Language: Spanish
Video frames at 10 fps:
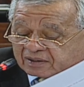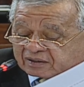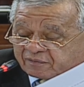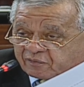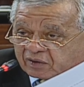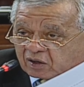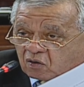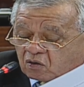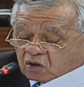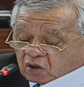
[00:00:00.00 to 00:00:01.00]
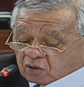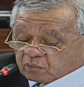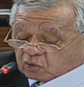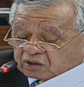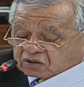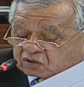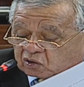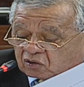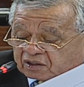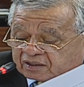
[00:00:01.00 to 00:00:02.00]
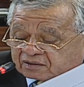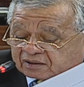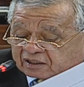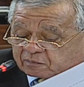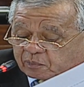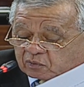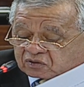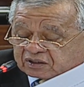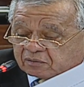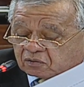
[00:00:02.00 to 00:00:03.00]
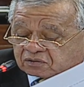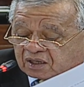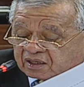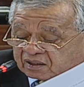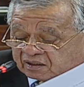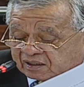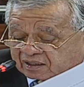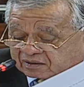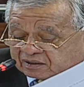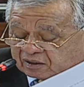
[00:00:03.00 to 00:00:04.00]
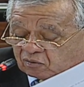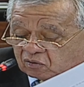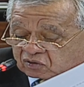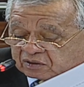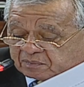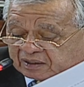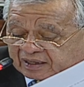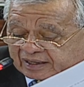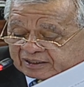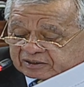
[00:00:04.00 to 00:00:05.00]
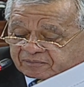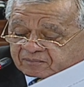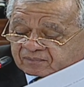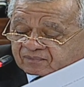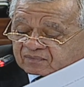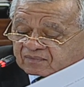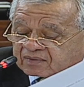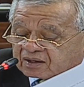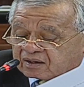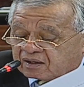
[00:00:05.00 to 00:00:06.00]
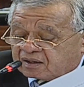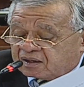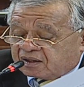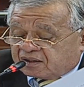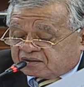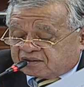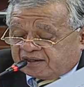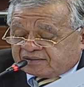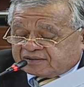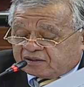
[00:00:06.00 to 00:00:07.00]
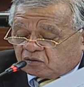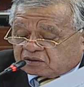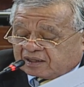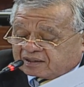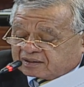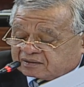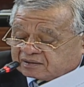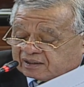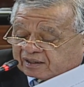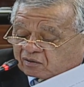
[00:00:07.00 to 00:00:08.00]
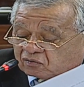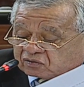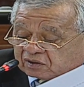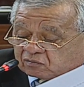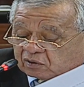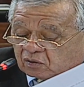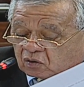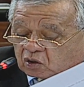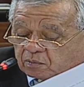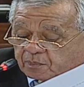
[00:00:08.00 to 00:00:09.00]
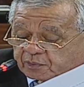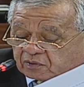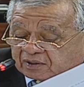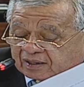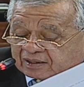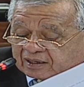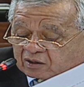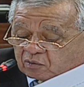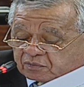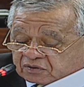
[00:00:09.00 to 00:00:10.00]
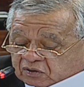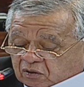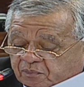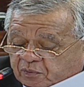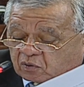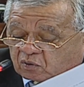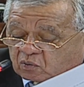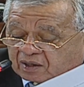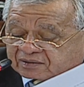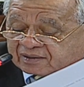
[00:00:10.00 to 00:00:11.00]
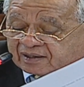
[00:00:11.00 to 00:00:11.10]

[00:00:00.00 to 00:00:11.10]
de fuego municiones, explosivos y artículos similares. Se hace notar que se ha constituido como prioridad de la comisión, por lo cual se ha